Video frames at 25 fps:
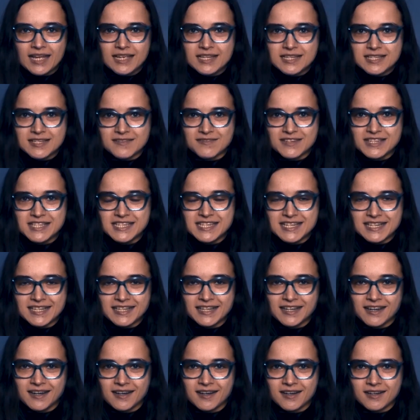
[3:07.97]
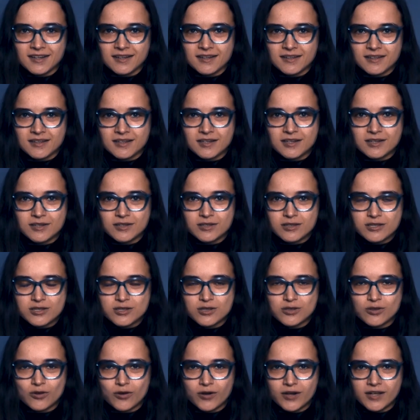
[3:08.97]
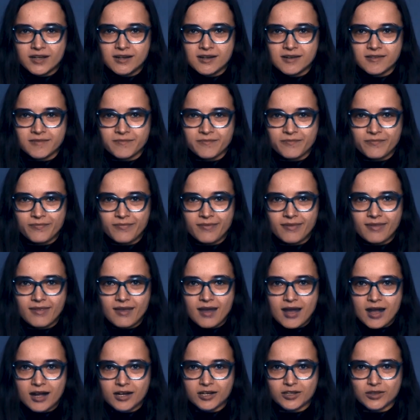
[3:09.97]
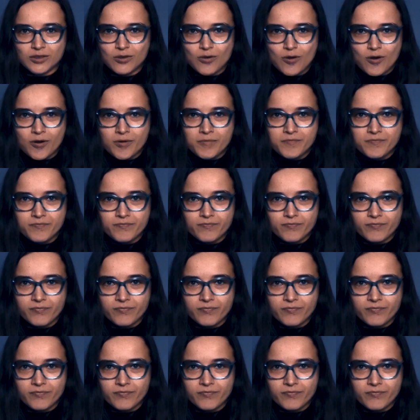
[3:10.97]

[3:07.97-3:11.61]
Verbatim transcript: светильник, столик, окно,